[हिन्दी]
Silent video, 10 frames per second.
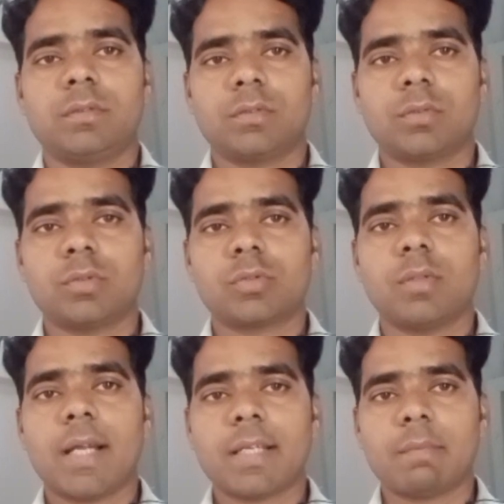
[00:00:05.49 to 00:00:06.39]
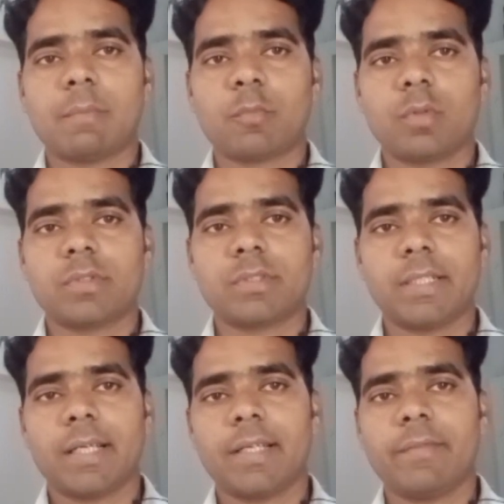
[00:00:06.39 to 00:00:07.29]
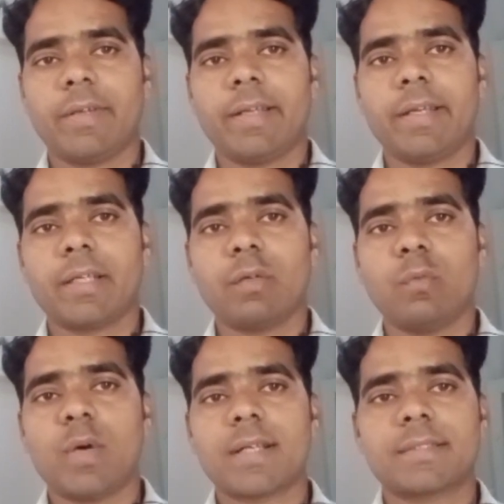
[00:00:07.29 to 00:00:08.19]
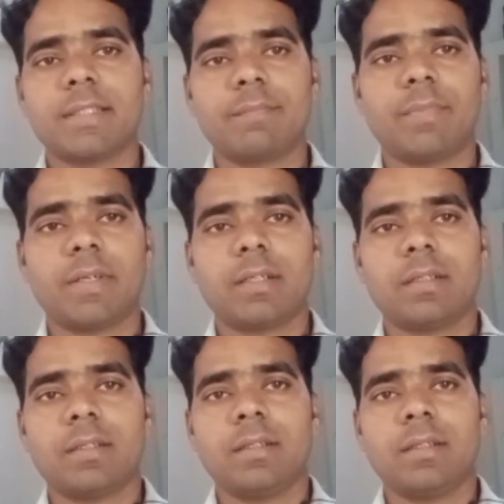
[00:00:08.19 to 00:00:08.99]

तो दोस्तों आज हम आपको सिखाने वाले हैं कि व्हाट्सएप पर